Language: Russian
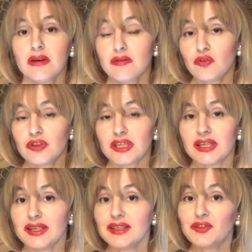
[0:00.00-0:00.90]
вот,
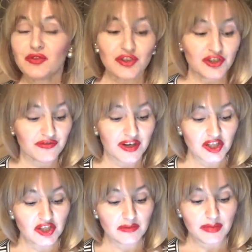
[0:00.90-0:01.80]
это очень
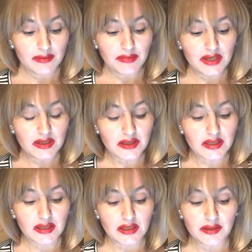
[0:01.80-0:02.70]
важный
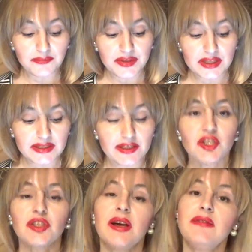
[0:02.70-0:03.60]
момент, и если
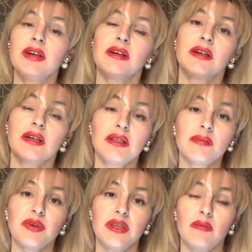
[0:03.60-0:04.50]
человек
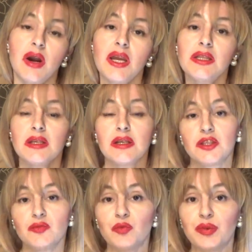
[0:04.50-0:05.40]
это понимает и к
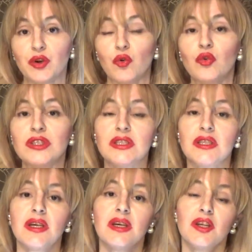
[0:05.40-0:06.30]
этому
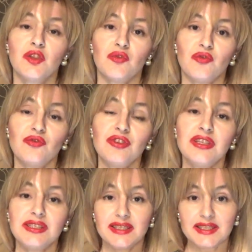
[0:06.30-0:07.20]
приходит, то он,
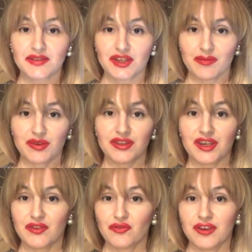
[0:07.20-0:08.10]
естественно,
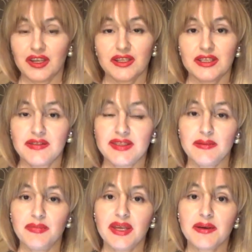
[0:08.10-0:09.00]
обретает уверенность в
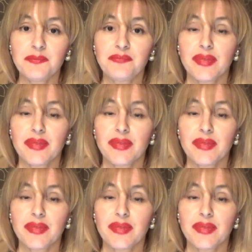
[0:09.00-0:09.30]
себе,